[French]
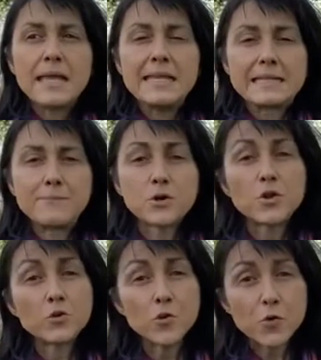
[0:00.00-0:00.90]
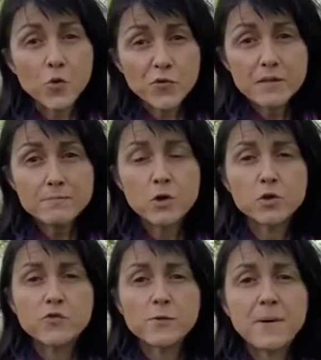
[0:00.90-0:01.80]
il est important que confinement
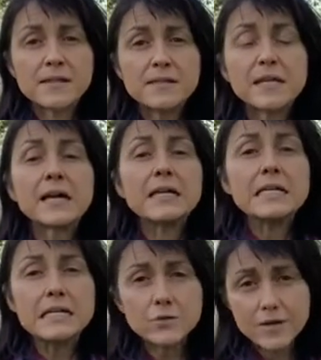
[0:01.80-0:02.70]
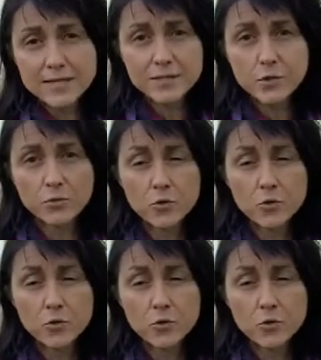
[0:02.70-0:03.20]
ne veuille pas dire isolation.